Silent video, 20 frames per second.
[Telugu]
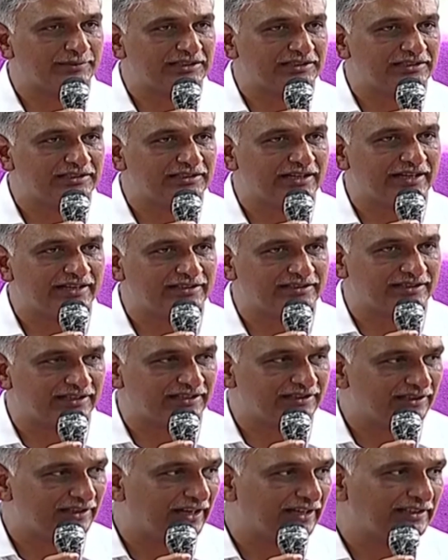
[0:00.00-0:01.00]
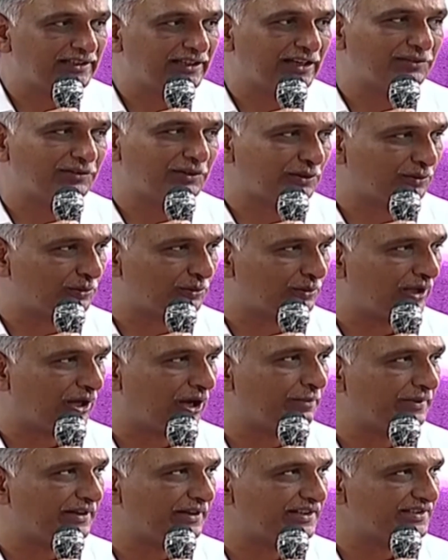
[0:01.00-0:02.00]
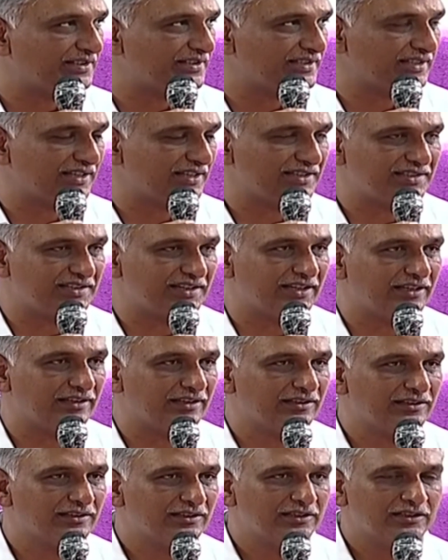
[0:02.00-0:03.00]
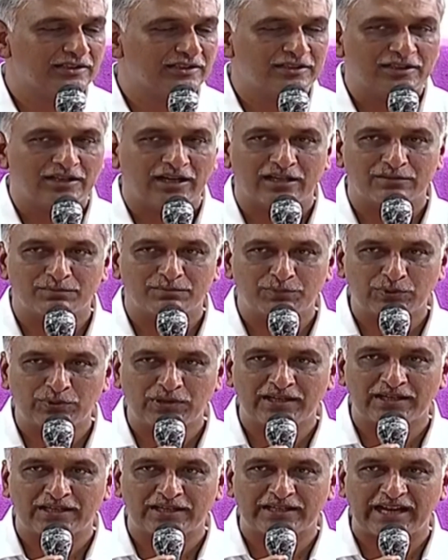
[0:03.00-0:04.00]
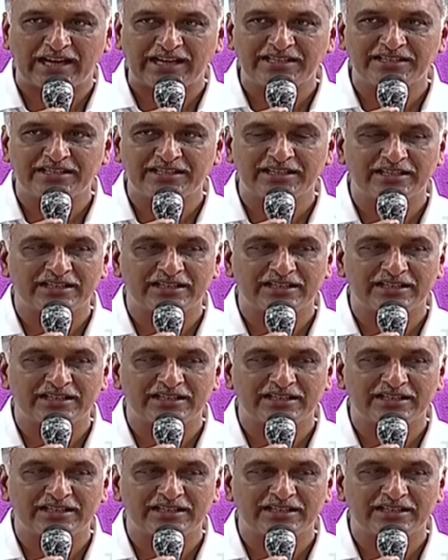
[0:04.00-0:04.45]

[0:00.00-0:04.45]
మిడ్ నైట్ రెండు గంటల వరకు కూడా ఆపరేషన్స్ చేసి అద్భుతంగా నైంటీ